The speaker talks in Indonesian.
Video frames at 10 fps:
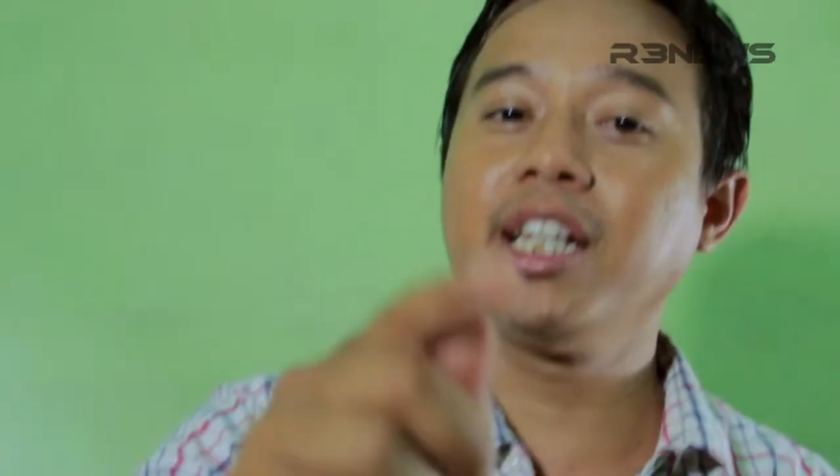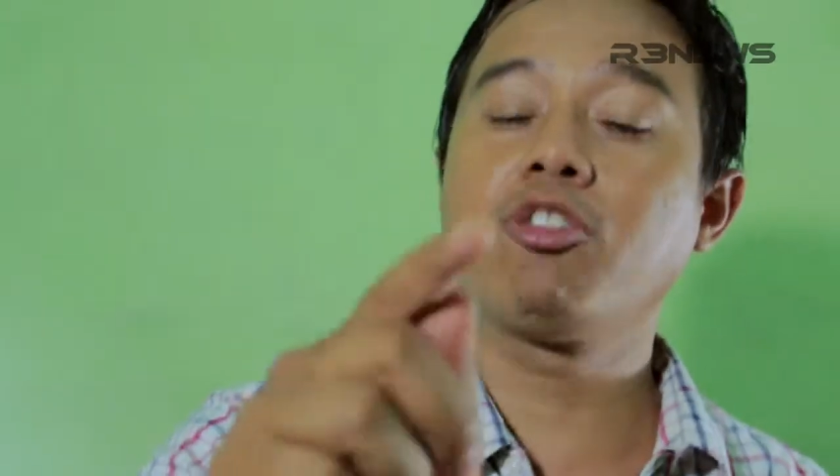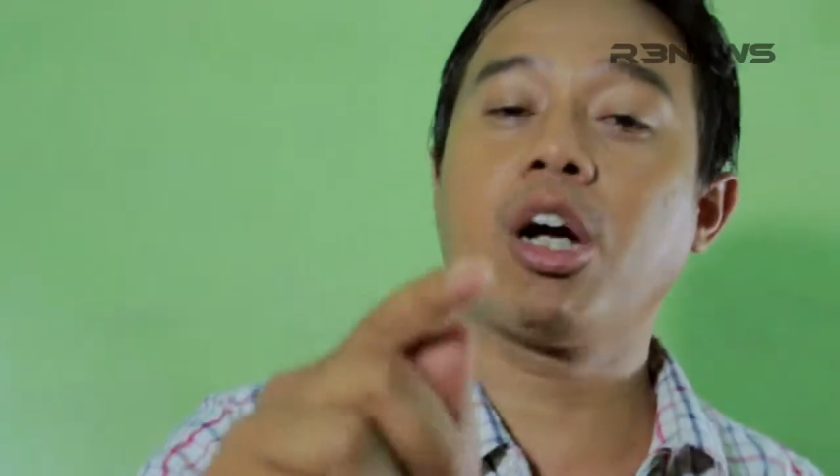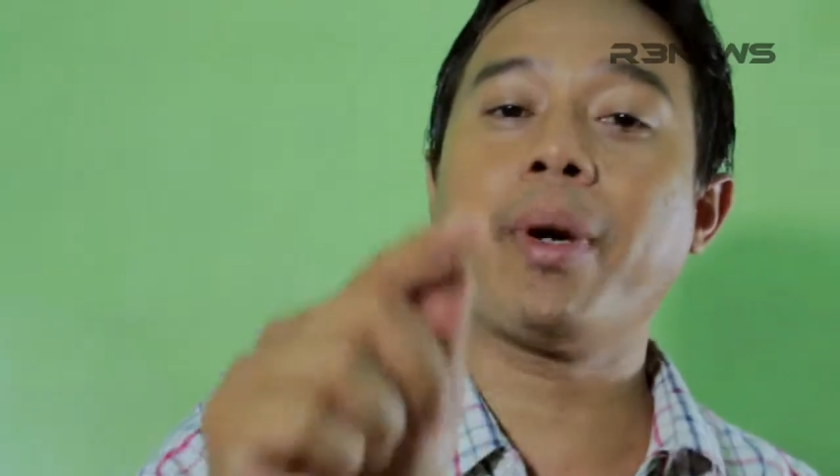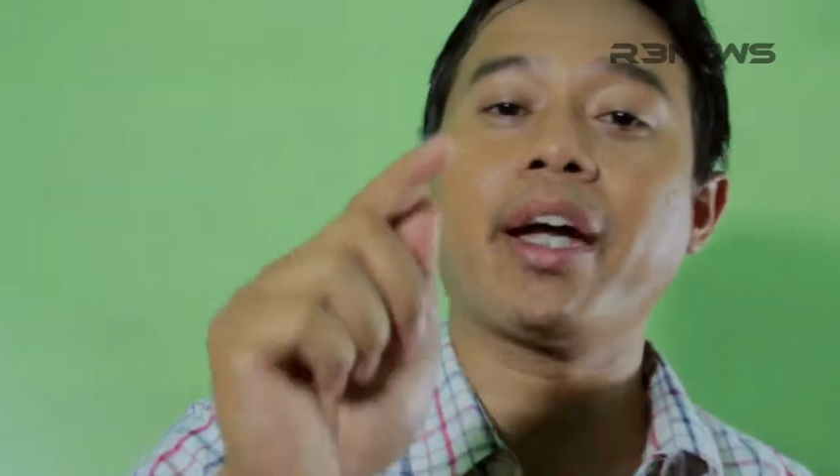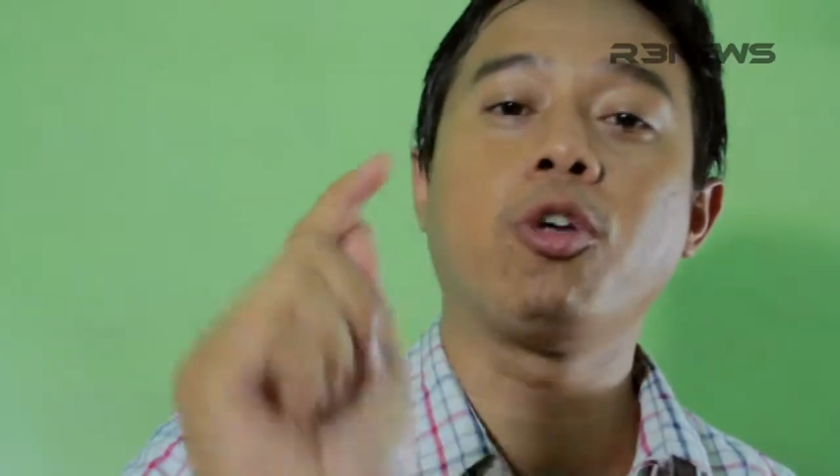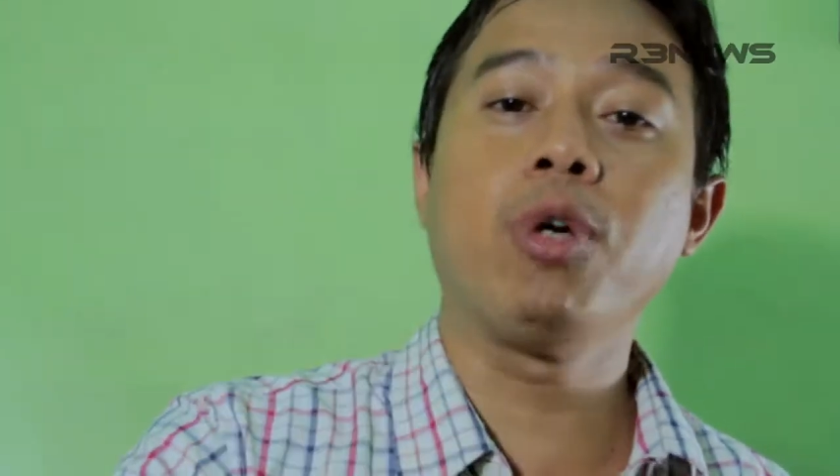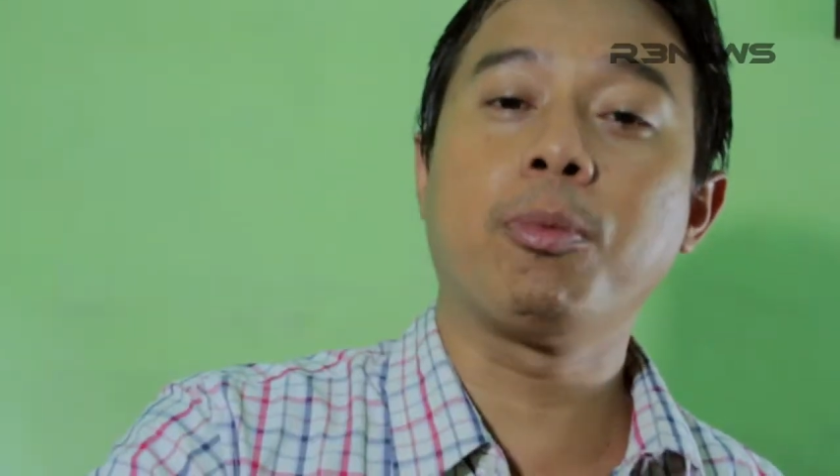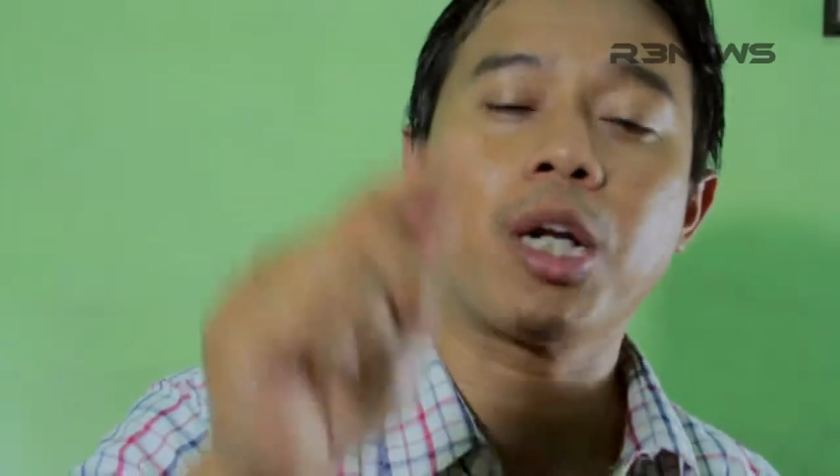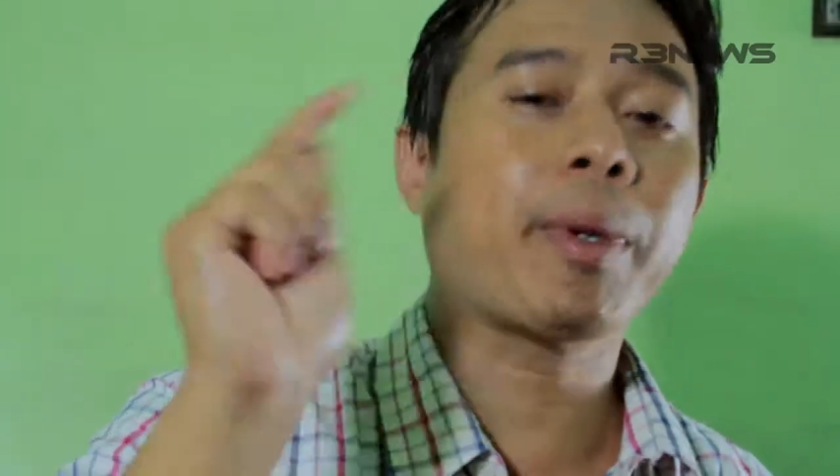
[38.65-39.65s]
juga pakai duit
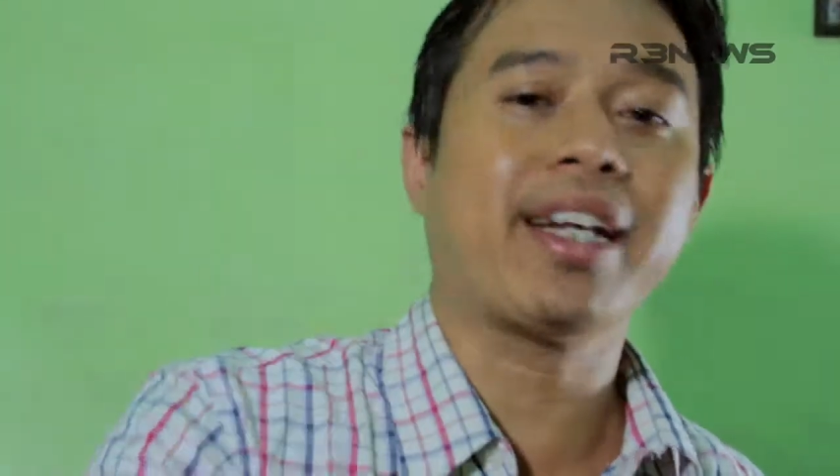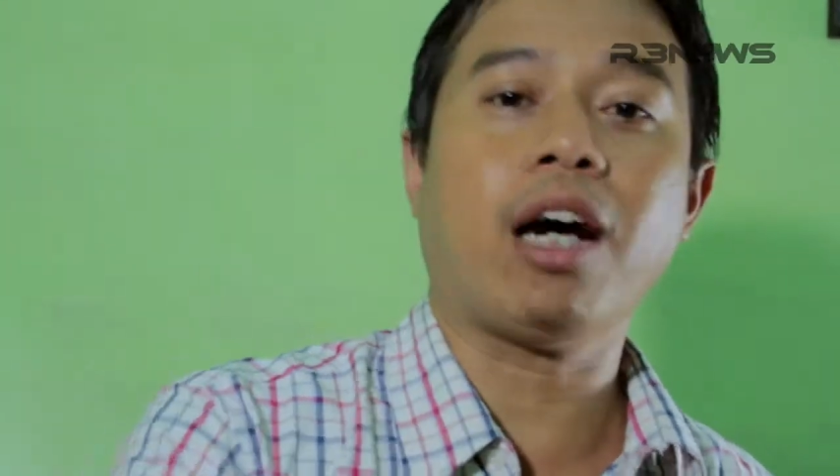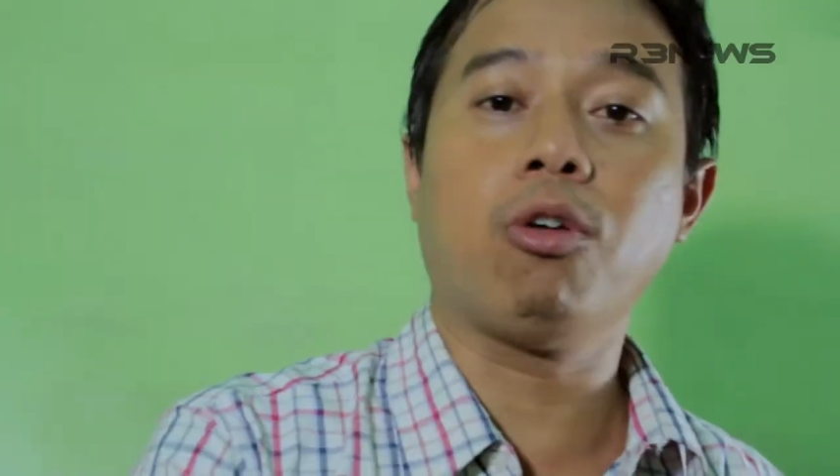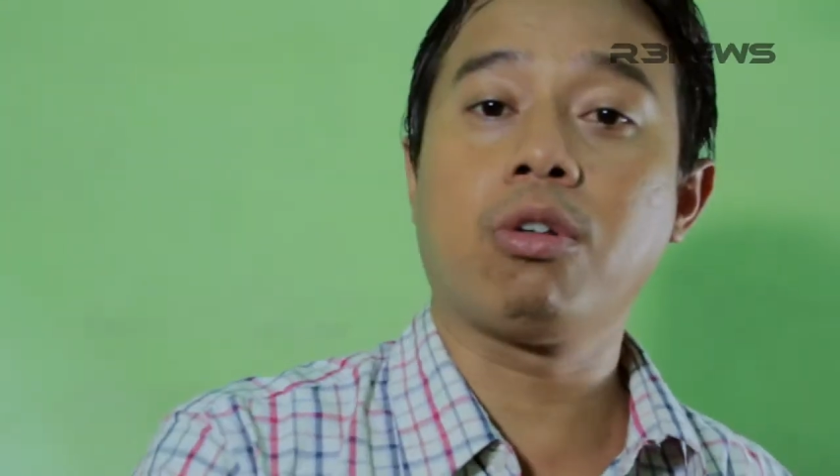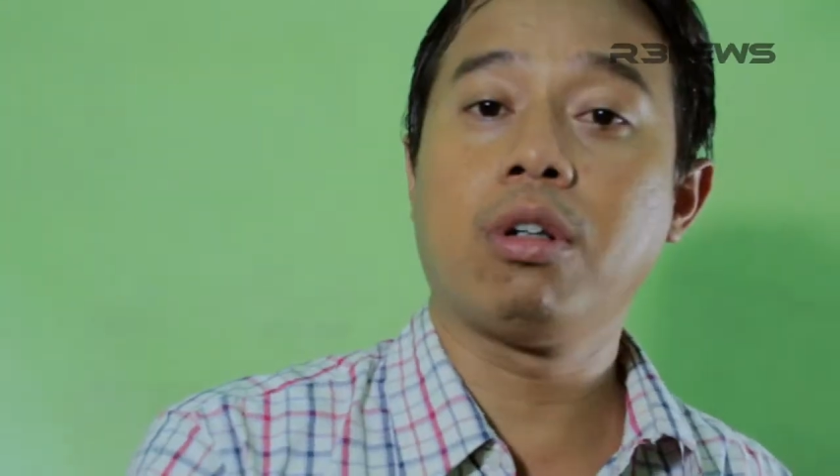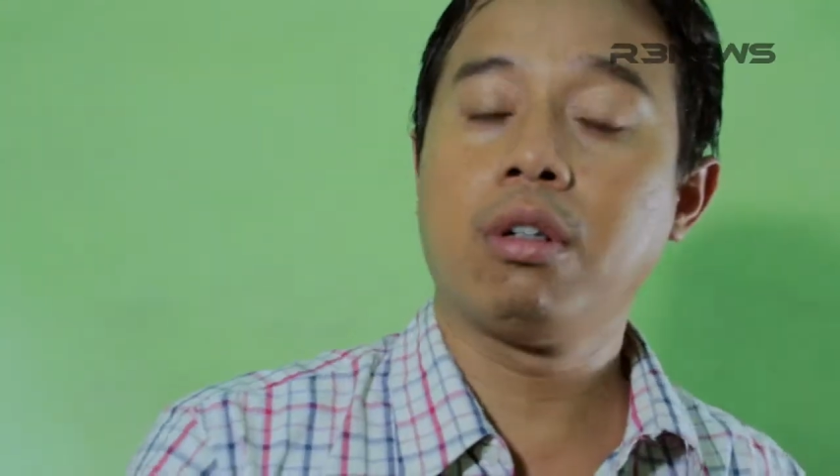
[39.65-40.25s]
bukan pakai daun